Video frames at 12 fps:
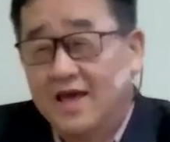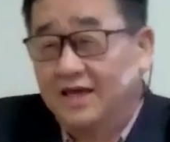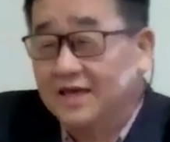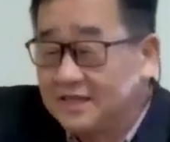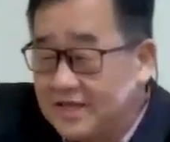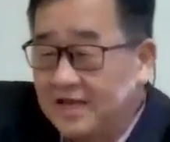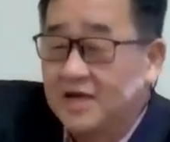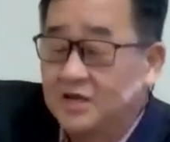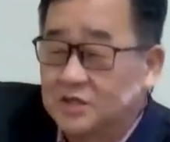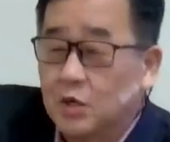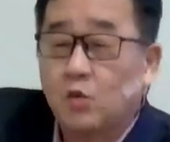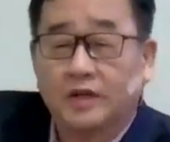以前有的
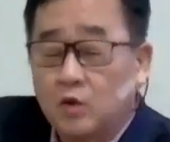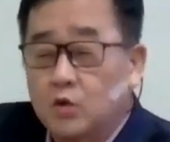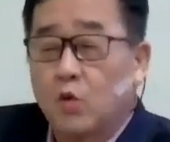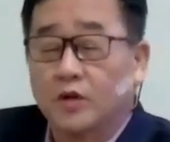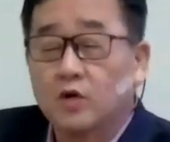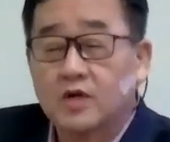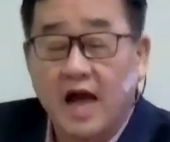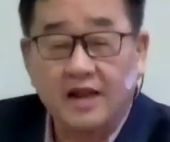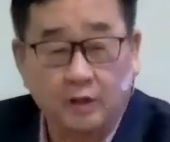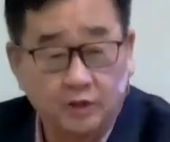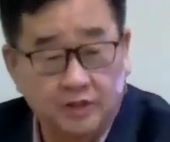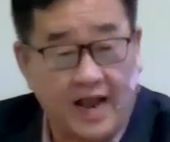时候我都我都看到，
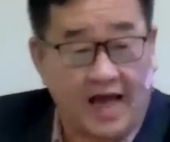就是拿